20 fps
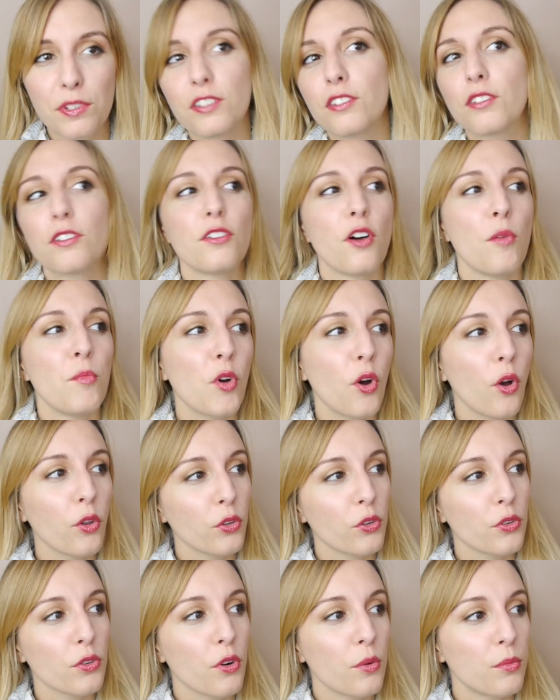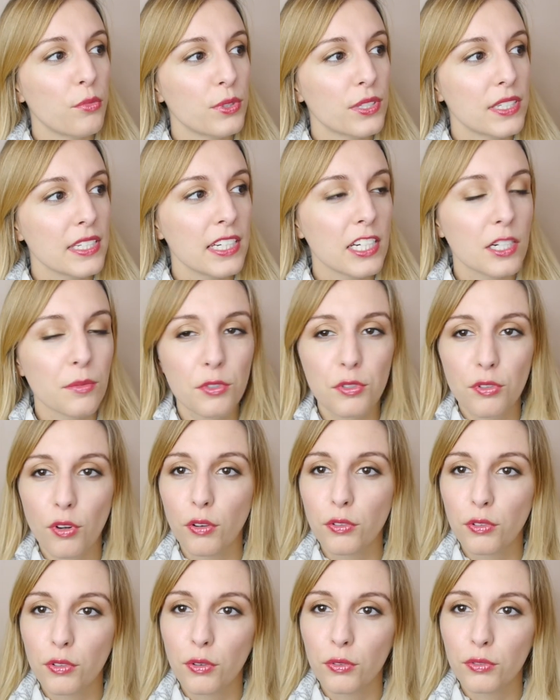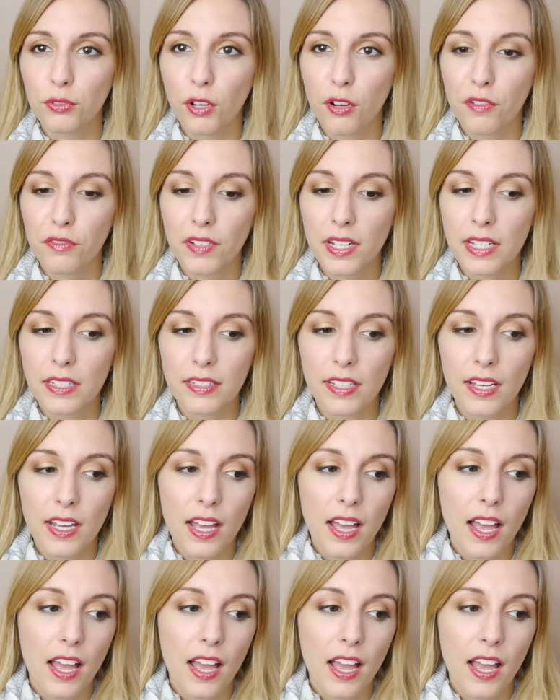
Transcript: puisque en me rendant en boutique, je me suis rendu compte qu'en fait,